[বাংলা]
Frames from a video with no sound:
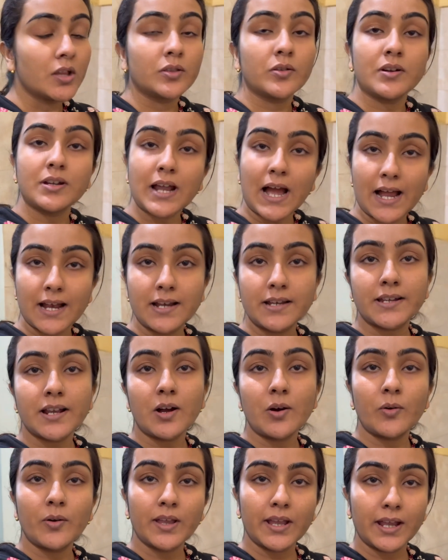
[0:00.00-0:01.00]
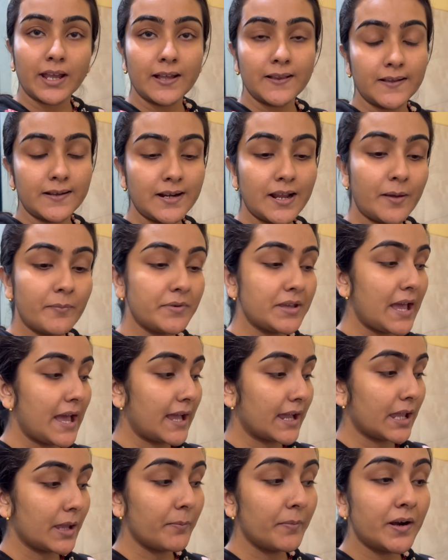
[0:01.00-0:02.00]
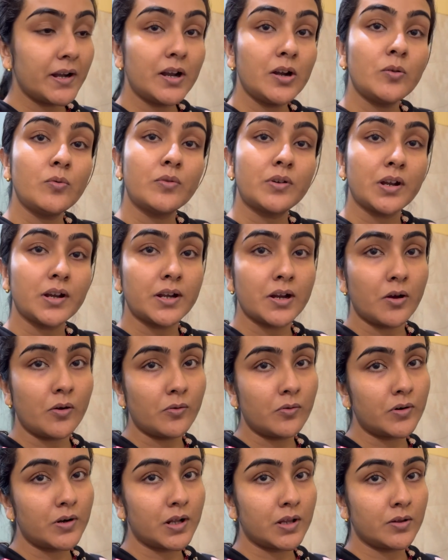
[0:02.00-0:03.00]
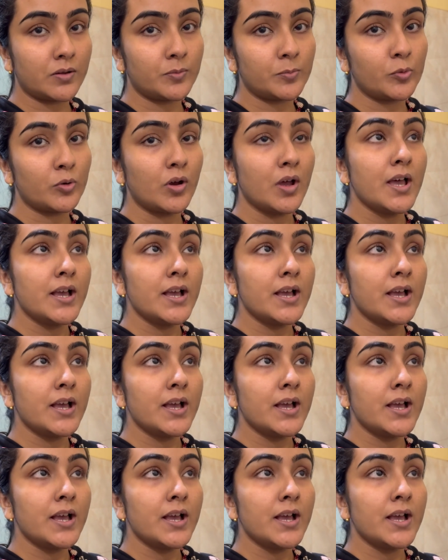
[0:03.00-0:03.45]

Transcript: তো ডালটা হয়ে গেলে না আমি একেবারে রুটিটাও করে নেব